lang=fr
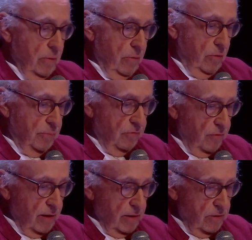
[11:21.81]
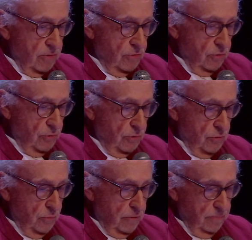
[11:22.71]
On peut voir sur
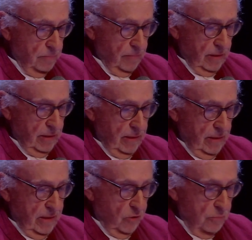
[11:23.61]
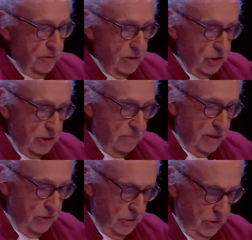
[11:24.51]
YouTube un reportage
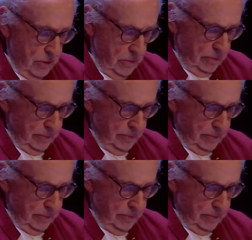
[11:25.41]
impressionnant,